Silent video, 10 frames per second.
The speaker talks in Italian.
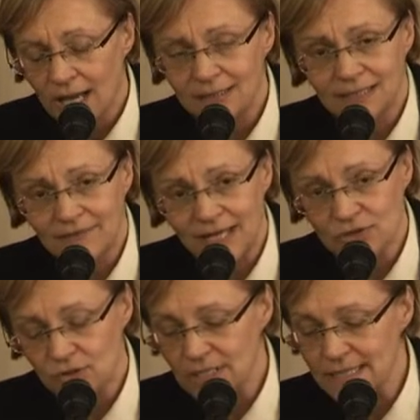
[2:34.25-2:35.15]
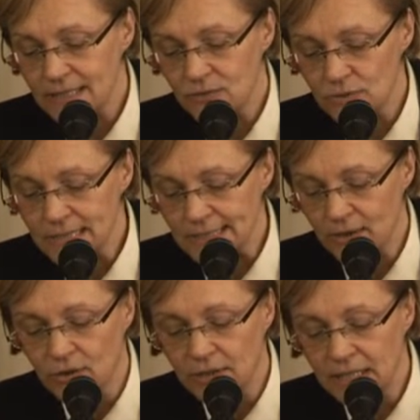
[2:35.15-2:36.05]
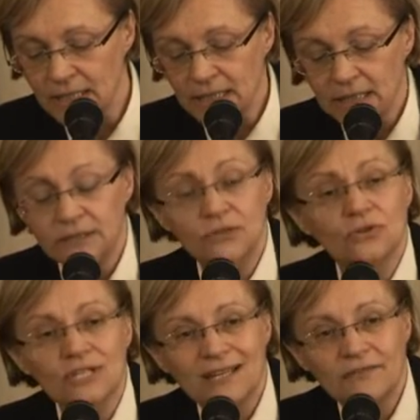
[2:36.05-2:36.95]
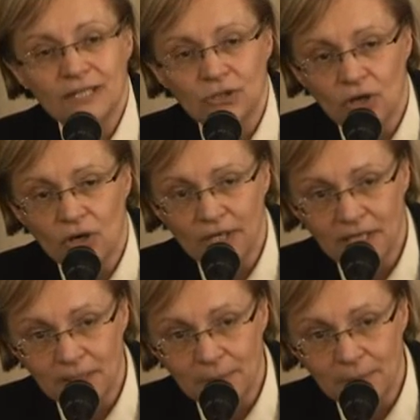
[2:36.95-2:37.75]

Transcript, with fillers: attraverso l'istituzione di osservatori